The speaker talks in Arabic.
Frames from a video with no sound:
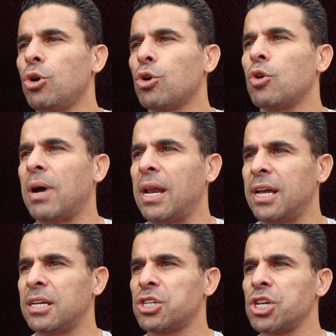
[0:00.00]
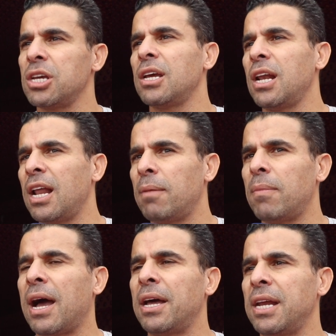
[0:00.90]
نحكم على شيء الا
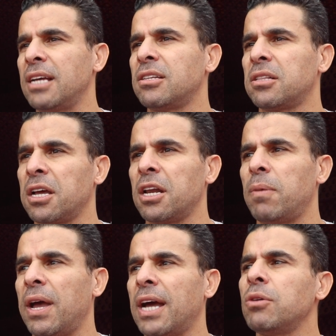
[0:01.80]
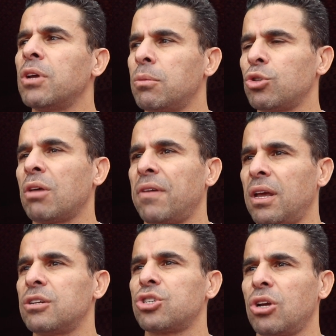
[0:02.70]
مع نهايه التجربه يعني وانا
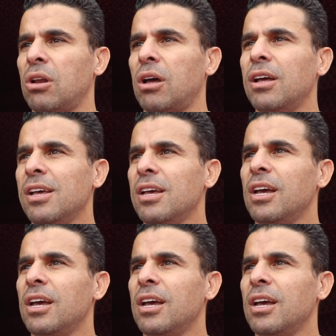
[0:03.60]
متفائل ان شاء الله